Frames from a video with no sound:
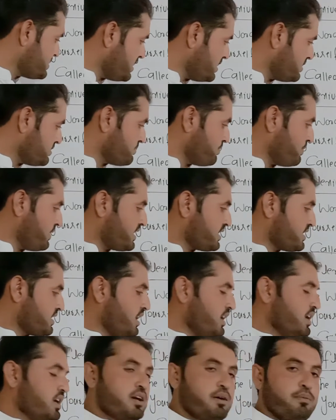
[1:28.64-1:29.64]
सेल्स मेड
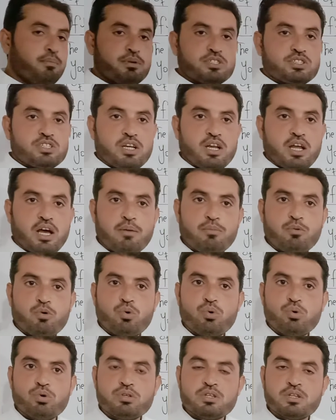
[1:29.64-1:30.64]
द मशीन हम
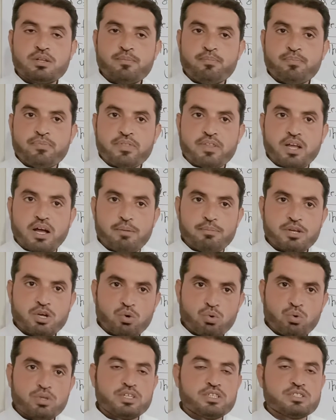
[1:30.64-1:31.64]
खुद हमने
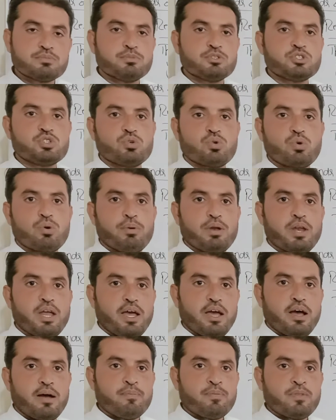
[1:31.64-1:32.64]
खुद इस मशीन को
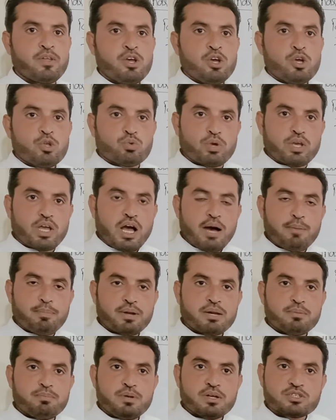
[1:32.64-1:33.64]
बनाया तो यहाँ
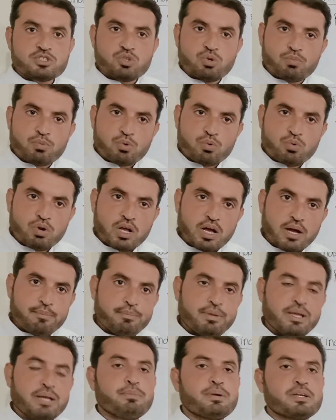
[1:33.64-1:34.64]
पर रिफ्लेक्सिव प्रोनाउन का
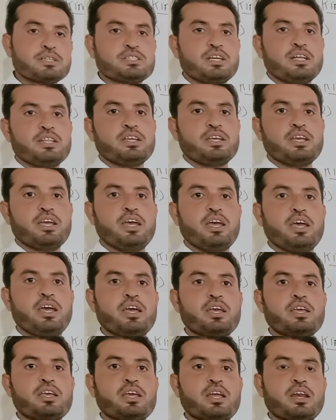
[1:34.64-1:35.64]
मेन मकसद ये
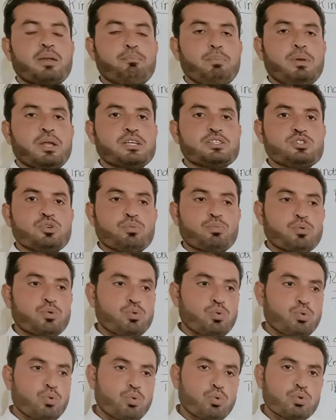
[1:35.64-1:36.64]
है कि रिफ्लेक्सिव
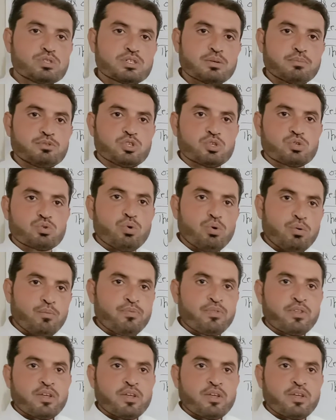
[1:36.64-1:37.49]
प्रोनाउन खुद सब्जेक्ट को